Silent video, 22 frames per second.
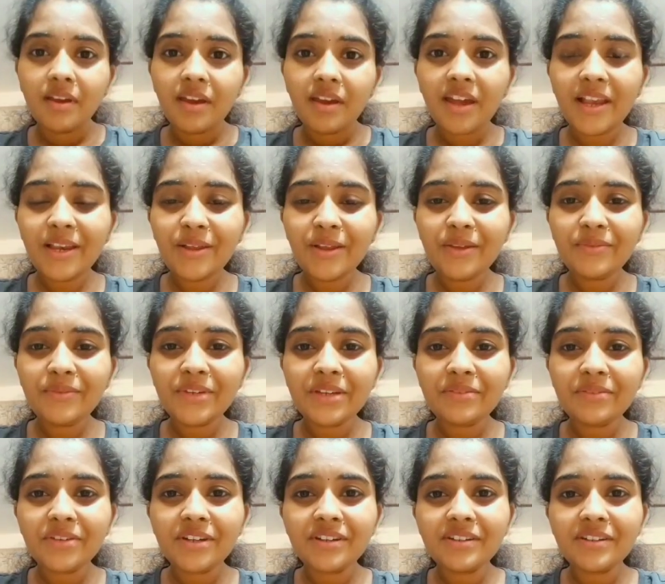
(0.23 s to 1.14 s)
హలో
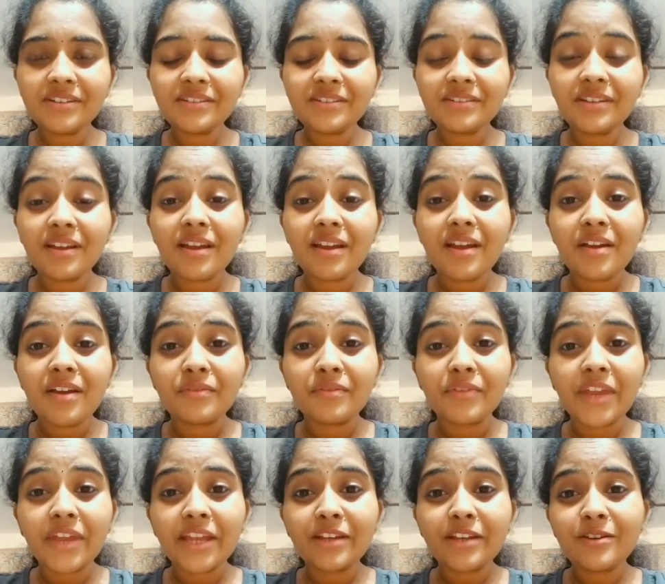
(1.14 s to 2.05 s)
ఎవ్రీవన్
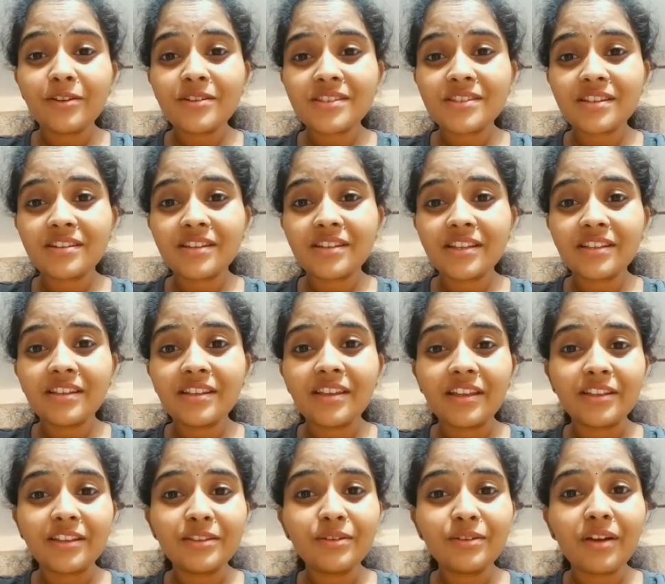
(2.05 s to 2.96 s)
వెయిట్ లాస్ అనేది
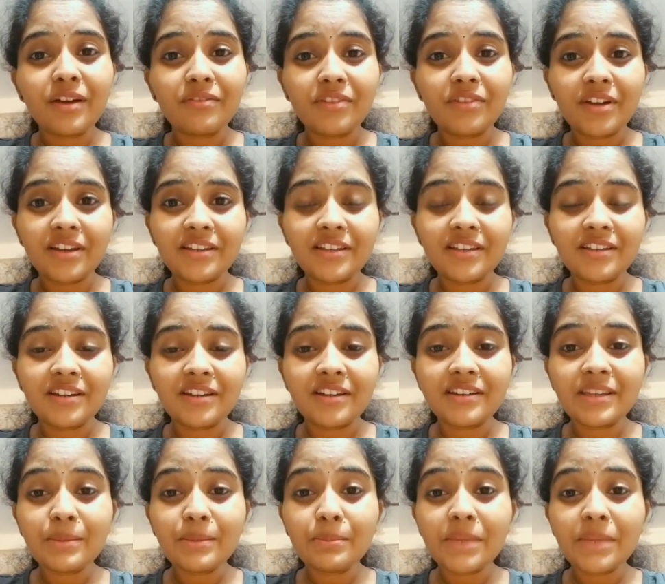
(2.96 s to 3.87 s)
ఎందుకు అవ్వాలి అని
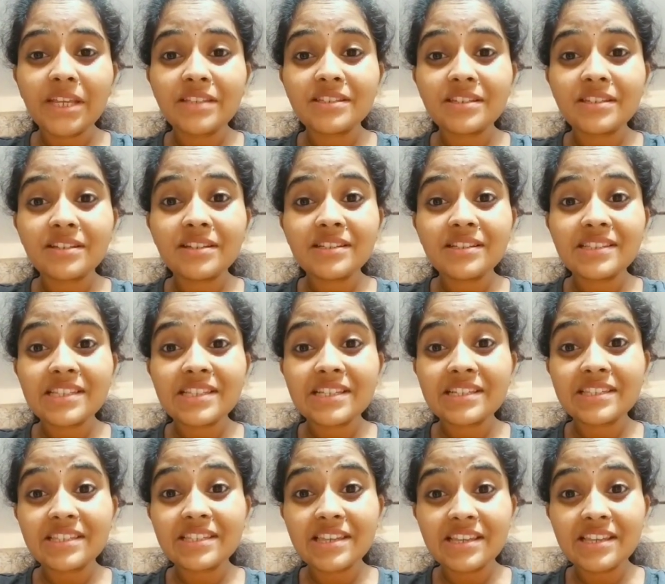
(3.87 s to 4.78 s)
అంటే మేజర్గా
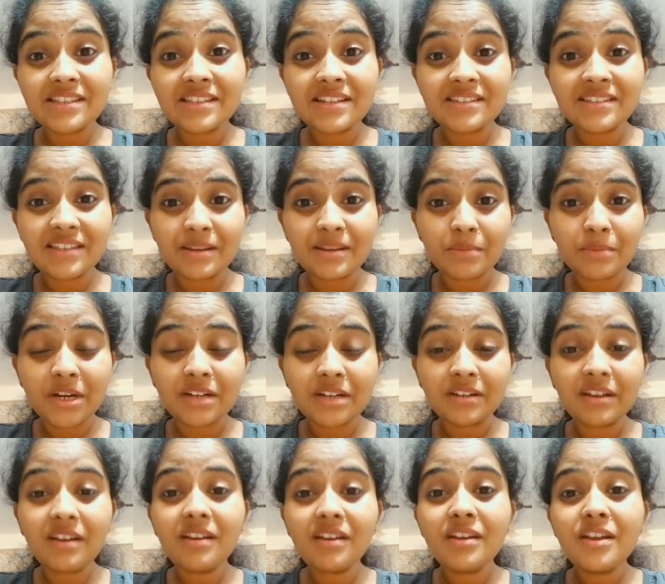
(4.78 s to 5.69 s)
సిక్స్ రీజన్స్
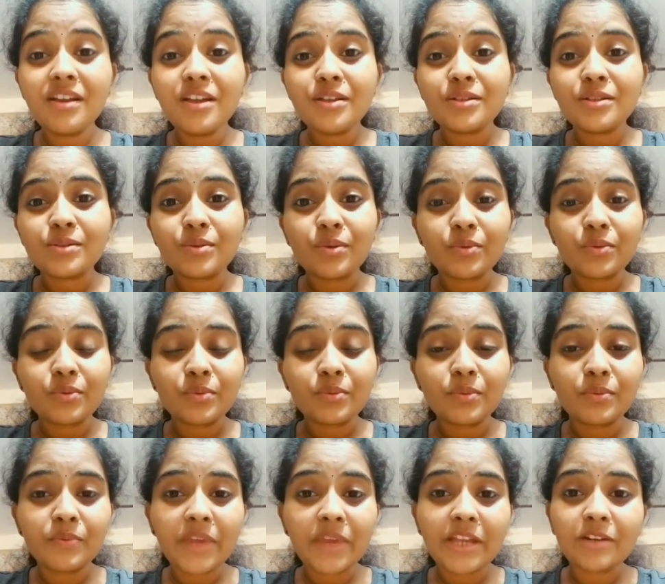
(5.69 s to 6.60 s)
అనమాట సో
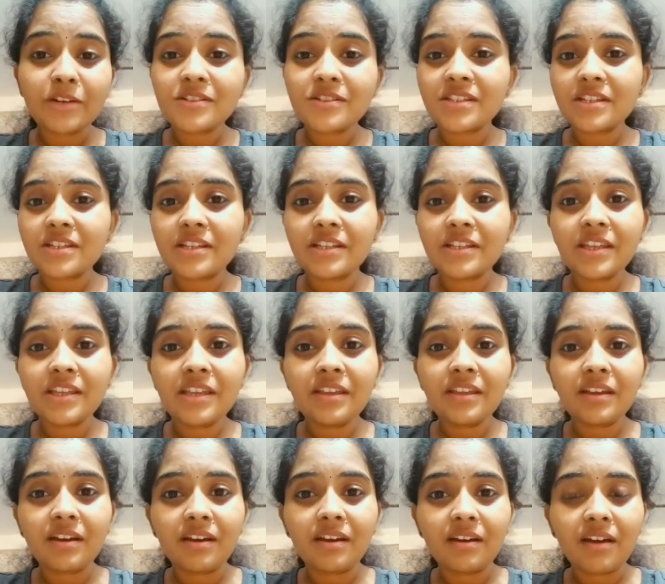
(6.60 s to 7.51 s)
వెయిట్ లాస్ అనేది
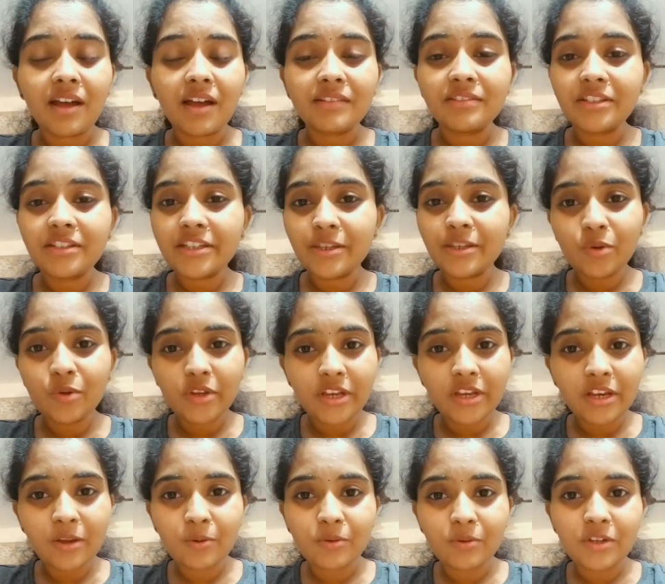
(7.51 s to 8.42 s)
అందరికీ
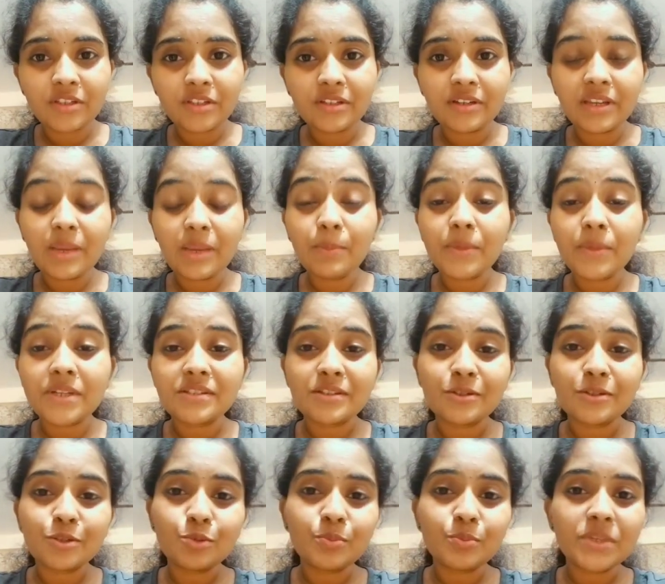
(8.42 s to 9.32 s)
ఒకేలా ఉండదండి
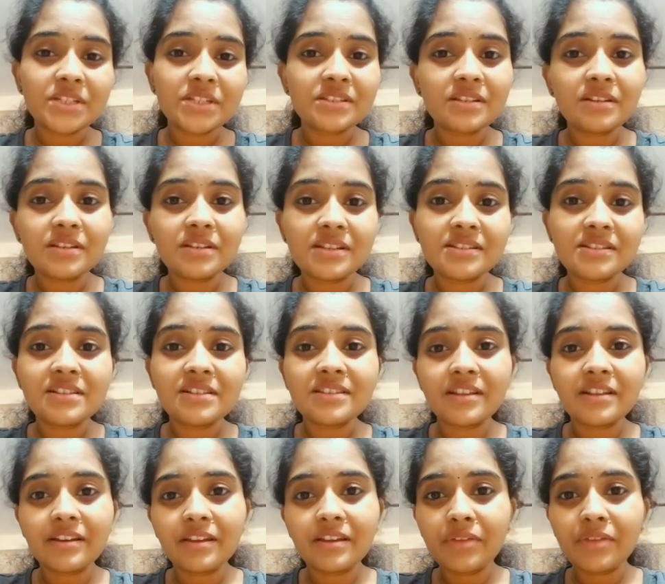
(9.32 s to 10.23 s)
పర్సన్ టు పర్సన్
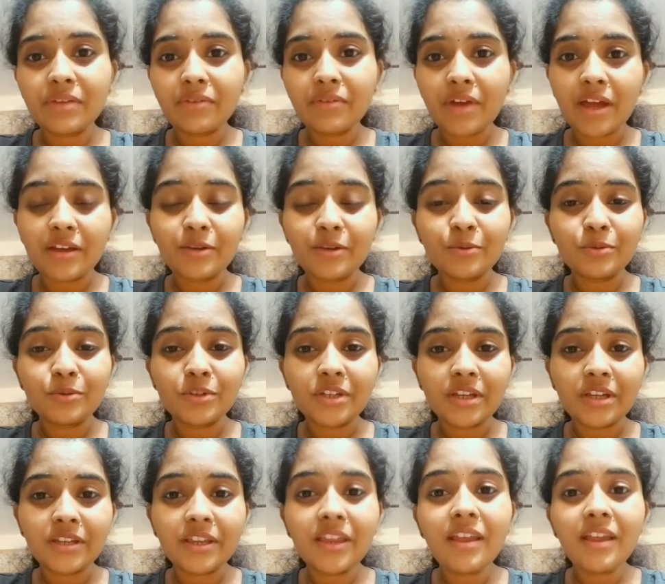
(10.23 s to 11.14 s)
రిజల్ట్స్ అనేవి వ్యారీ
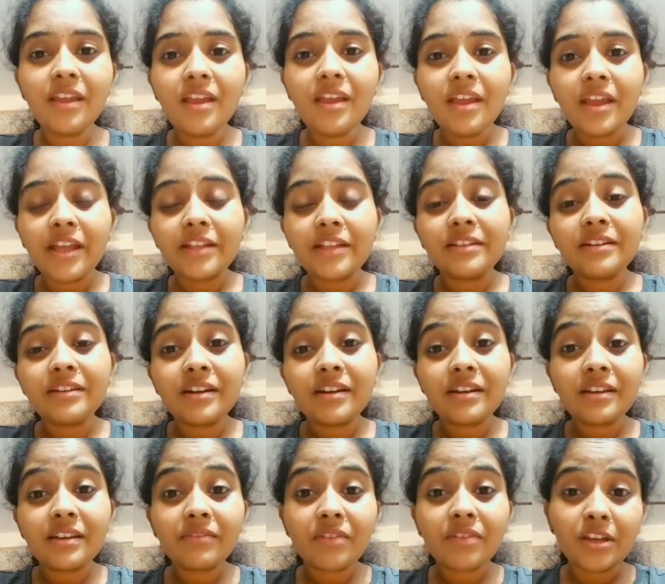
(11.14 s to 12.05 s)
ఉంటాయి
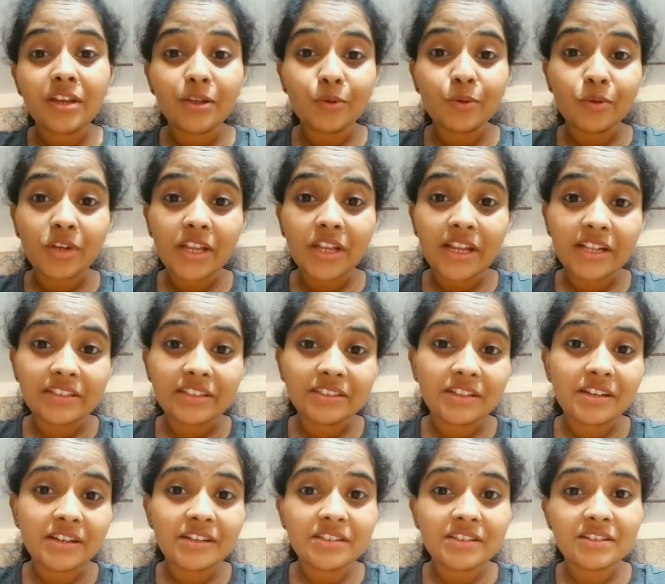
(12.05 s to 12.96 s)
ఎందుకంటే వాళ్ళకున్న
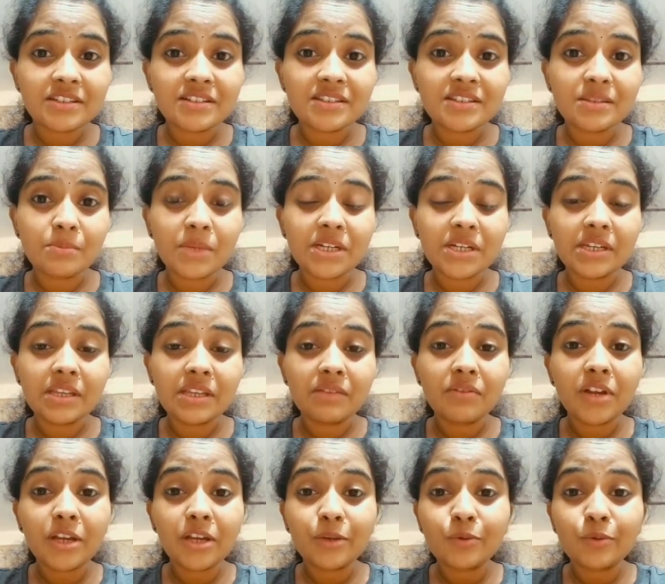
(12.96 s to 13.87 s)
హెల్త్ కండిషన్స్ని బట్టి
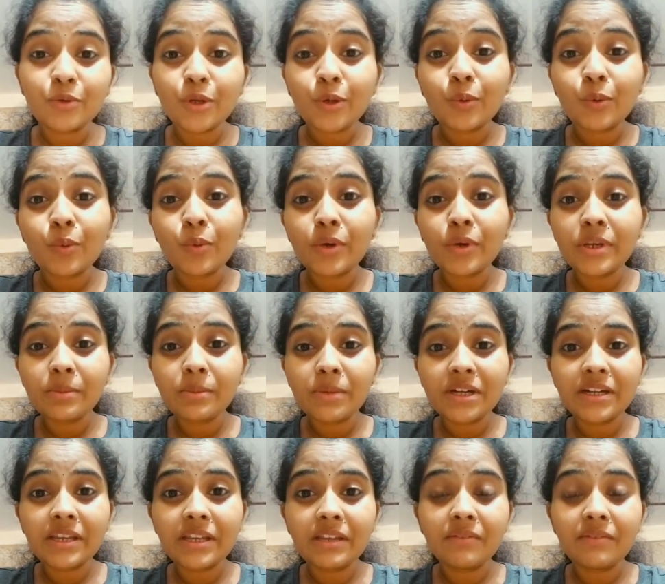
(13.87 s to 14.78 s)
వాళ్ళకున్న గోల్ని
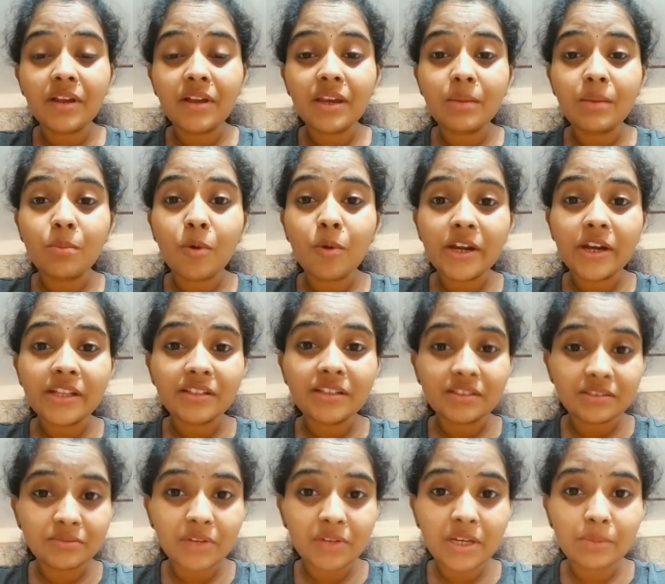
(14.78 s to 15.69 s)
బట్టి వాళ్ళ బాడీ
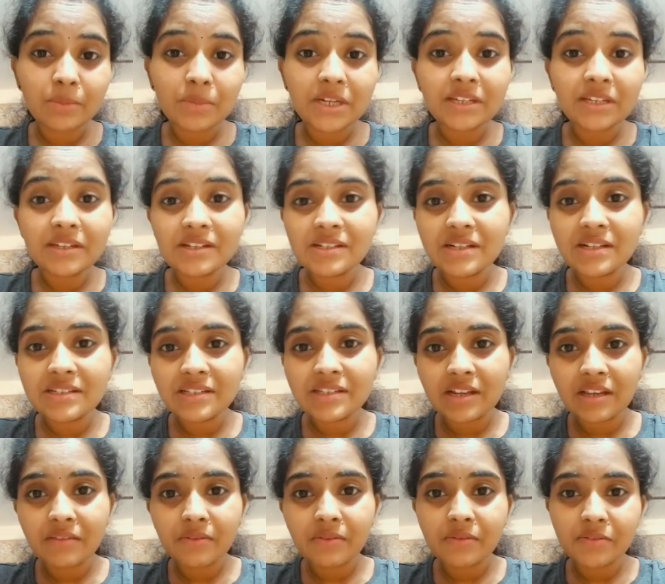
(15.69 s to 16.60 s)
తత్వాన్ని బట్టి
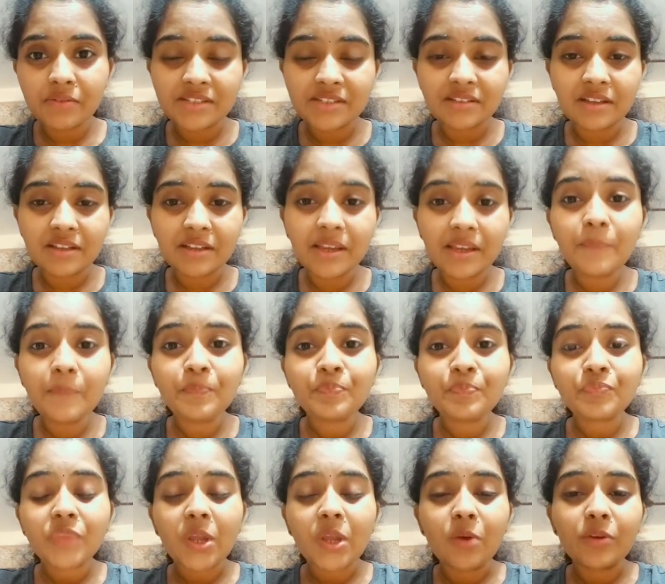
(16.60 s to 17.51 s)
రిజల్ట్స్ అనేవి వస్తాయి
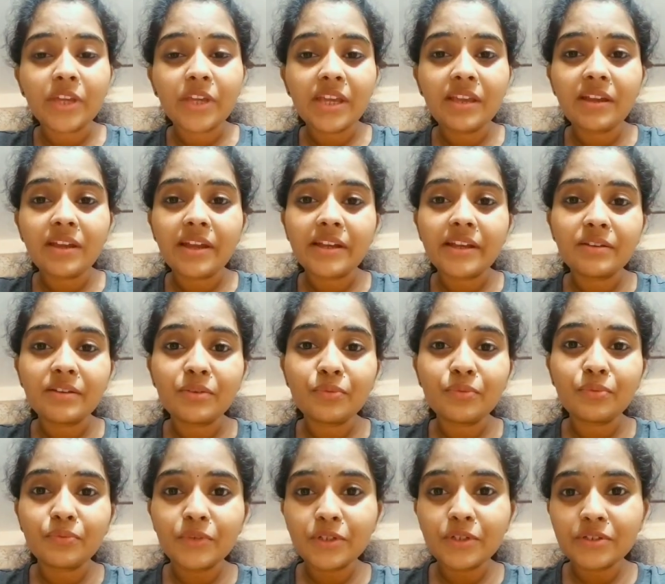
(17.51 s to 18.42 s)
ఓకే అండ్
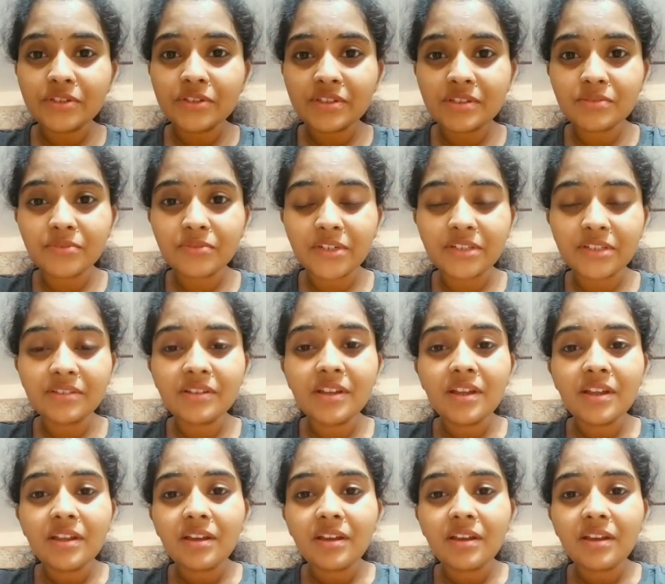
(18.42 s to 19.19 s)
ఫస్ట్ వన్